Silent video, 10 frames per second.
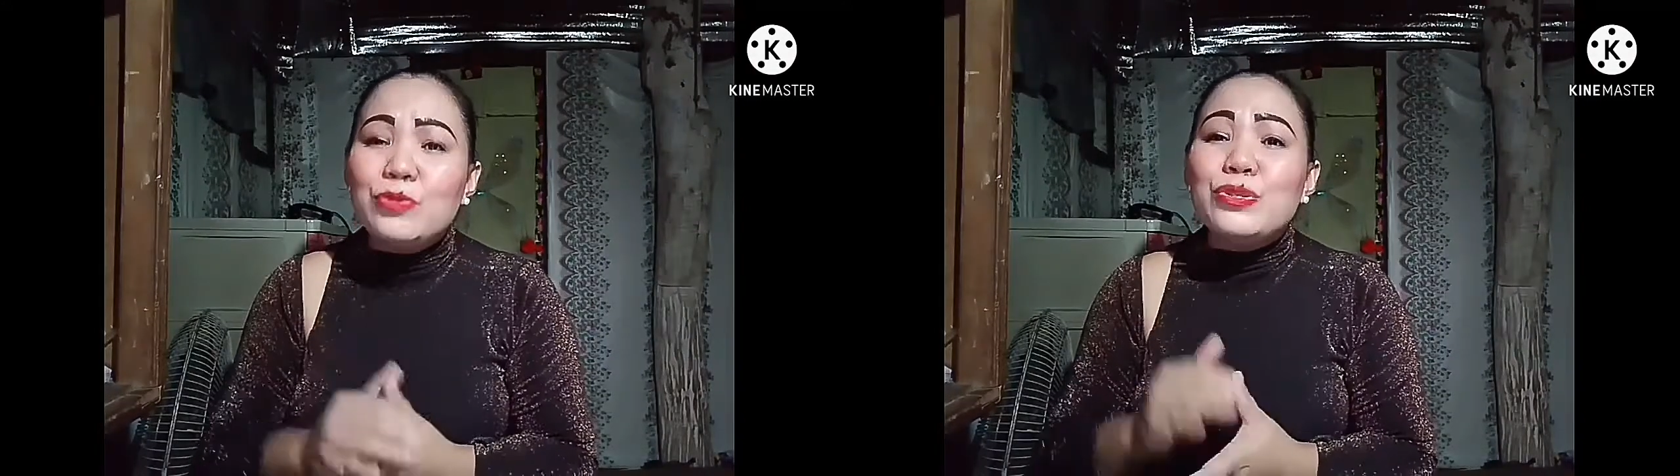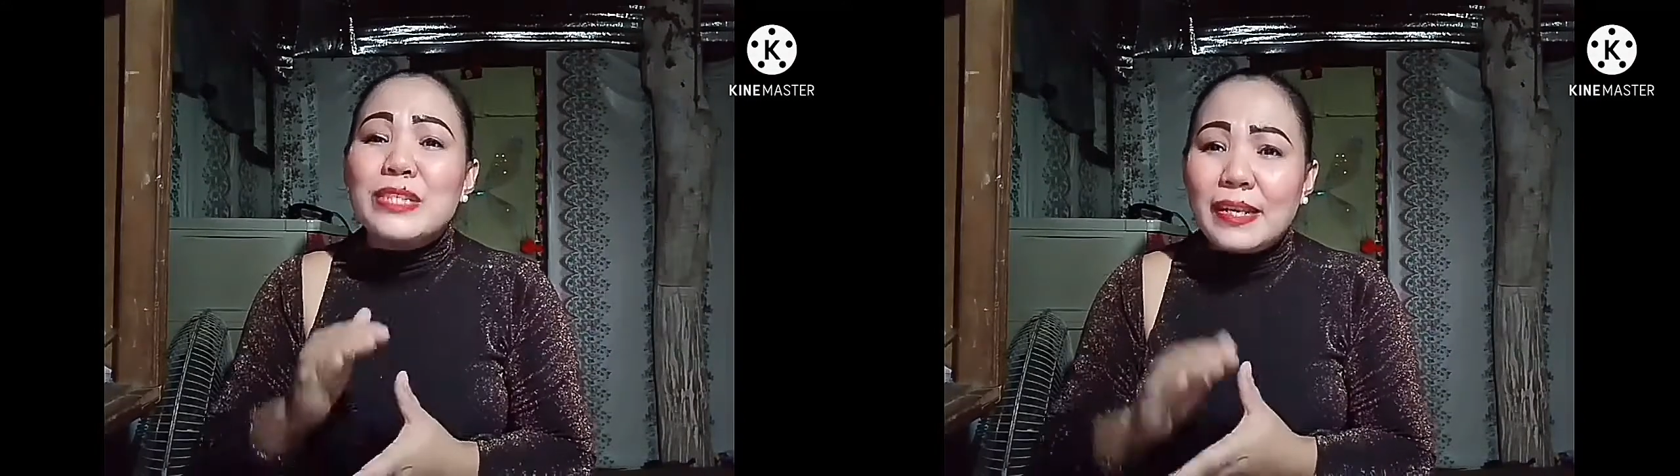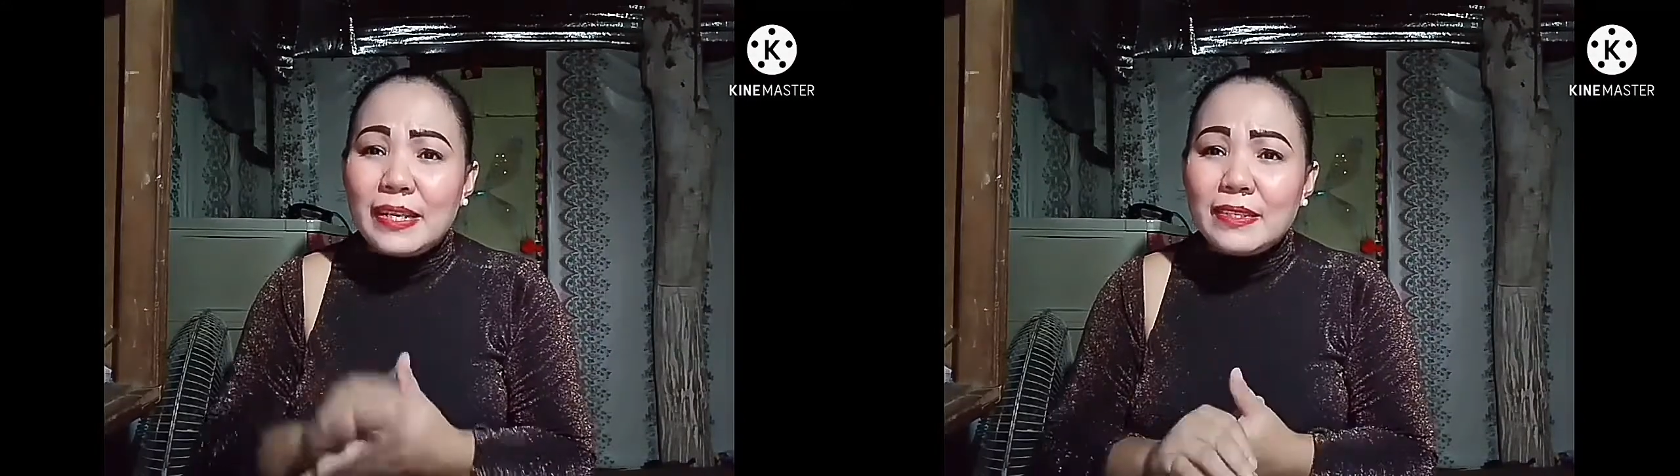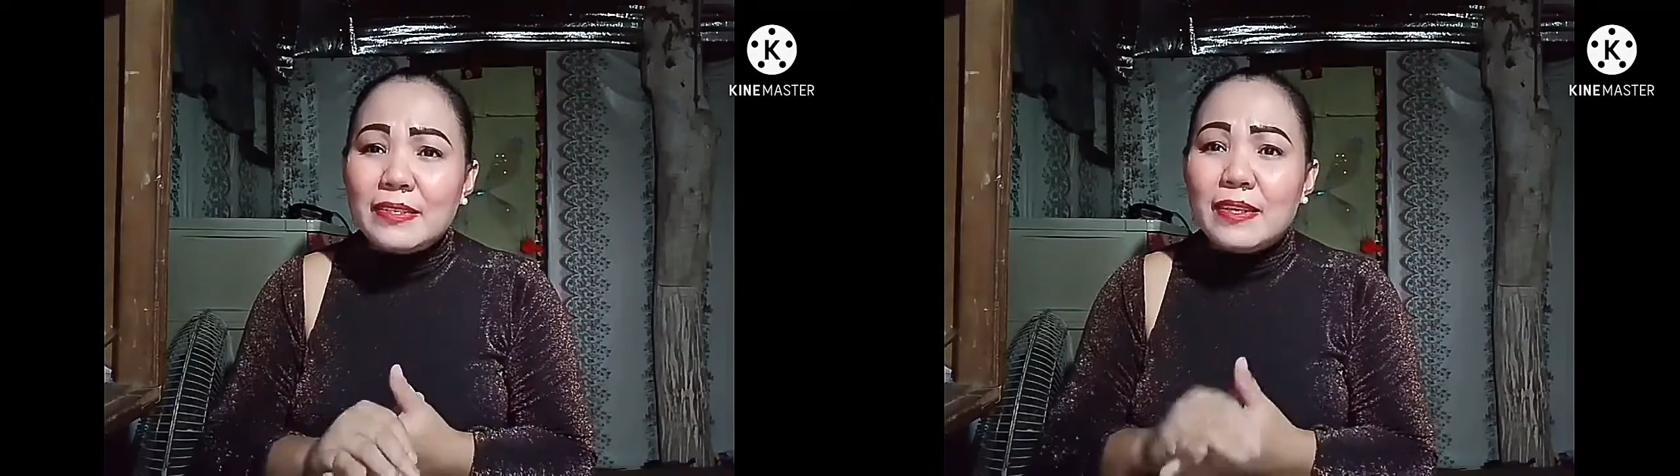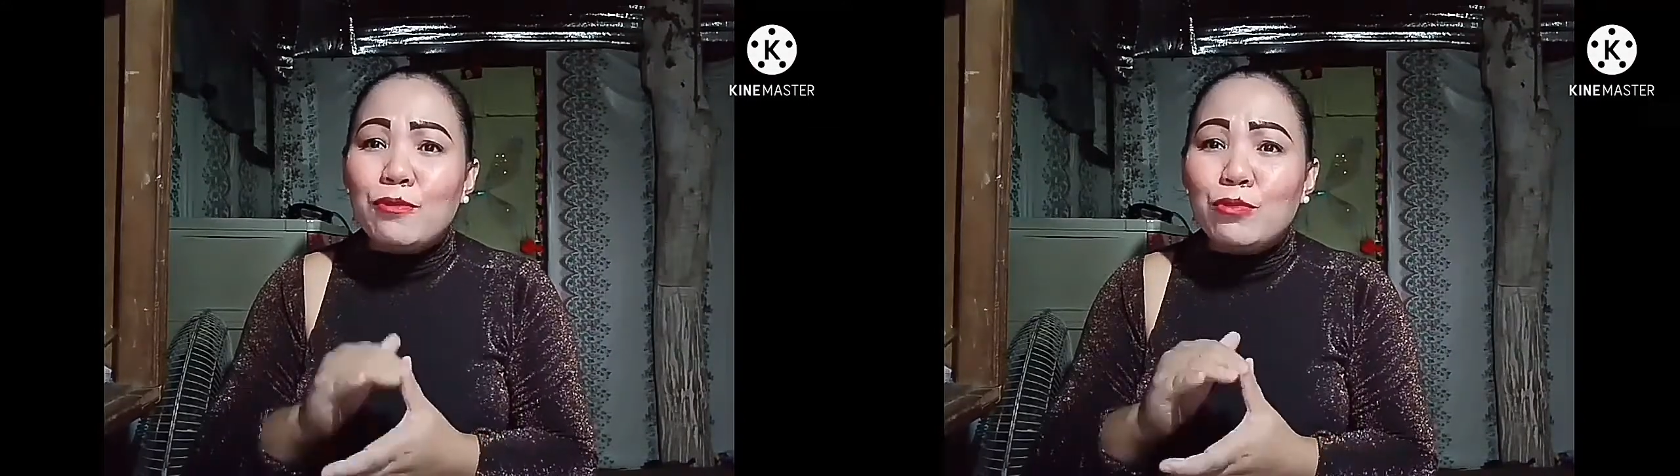o sakit
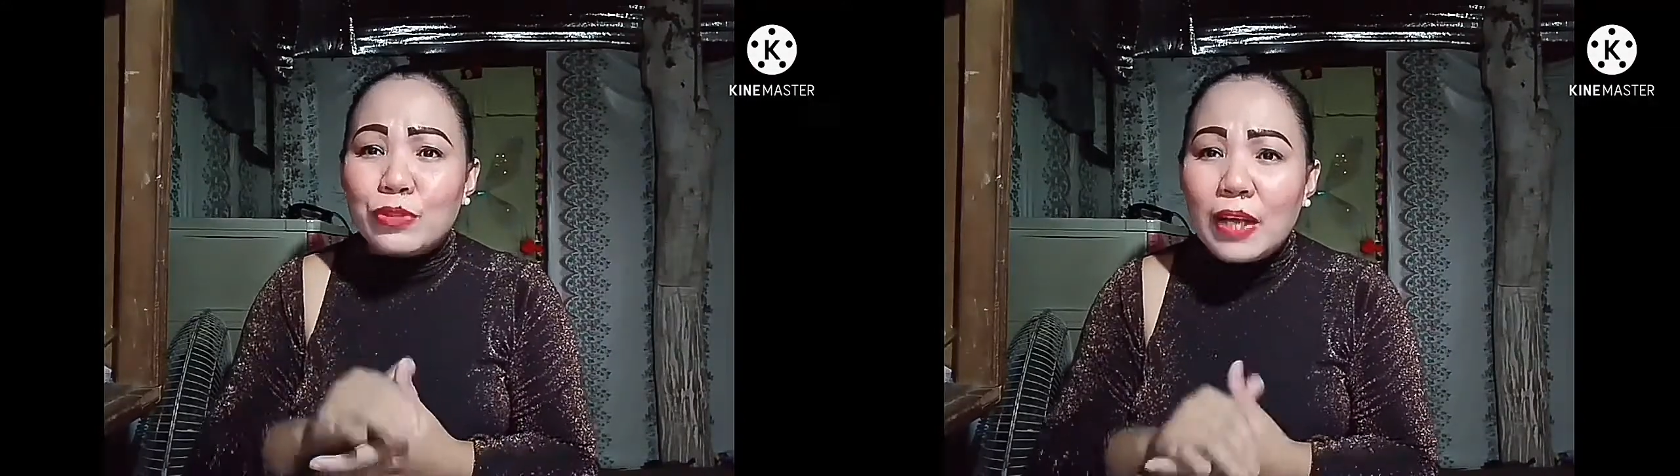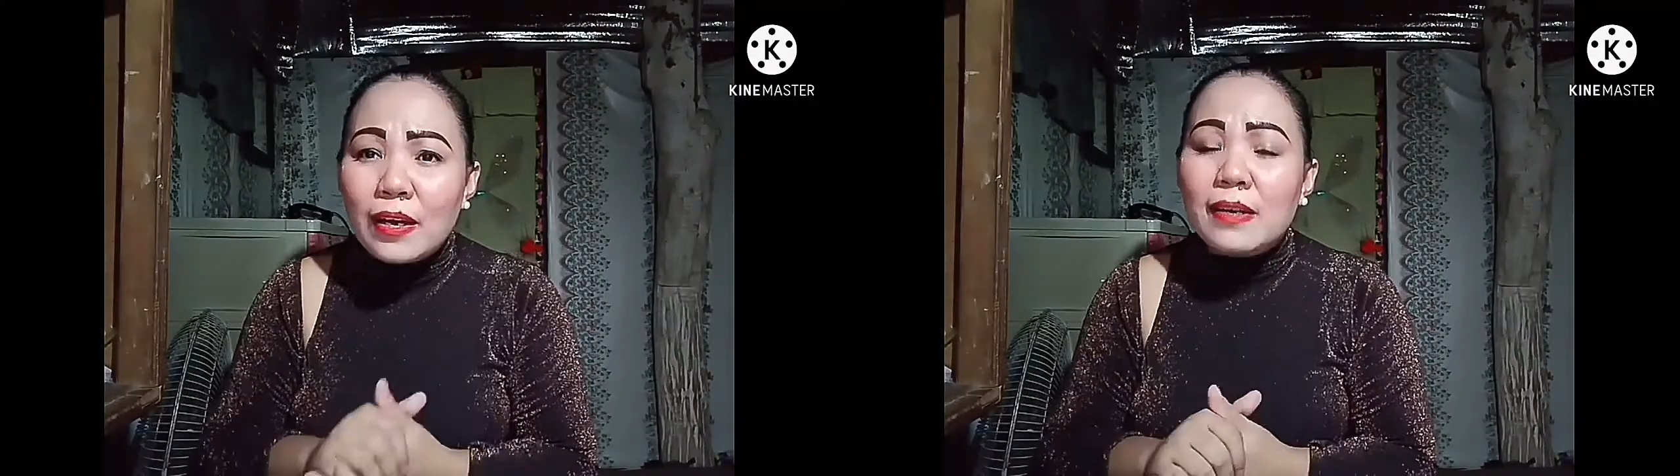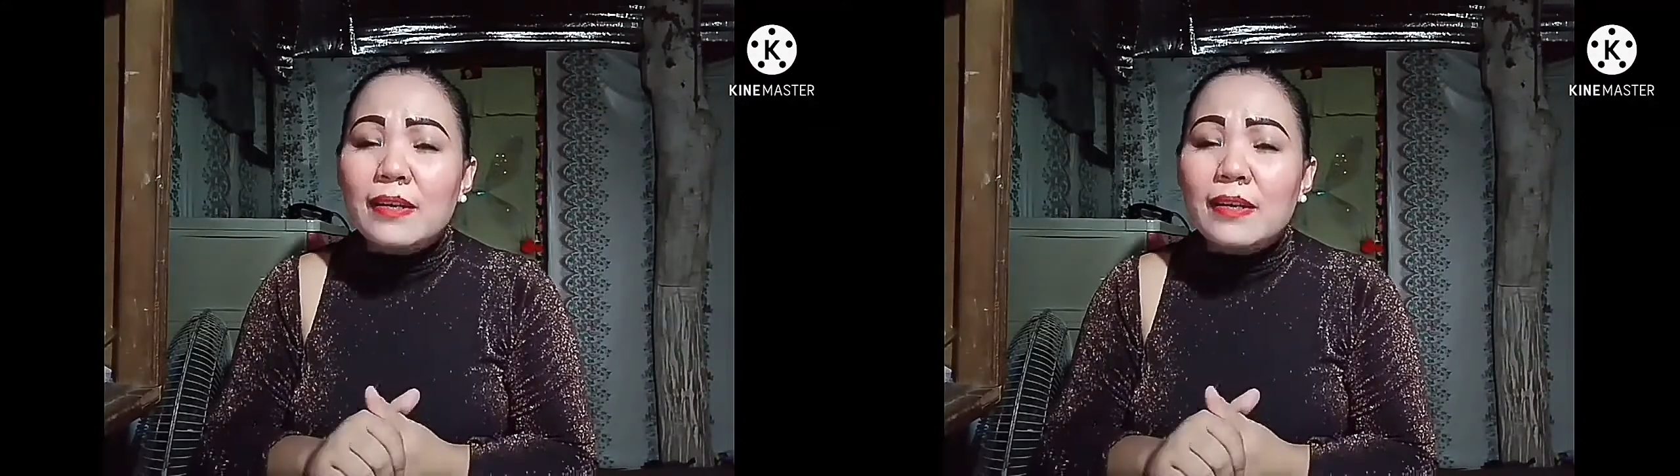sa utak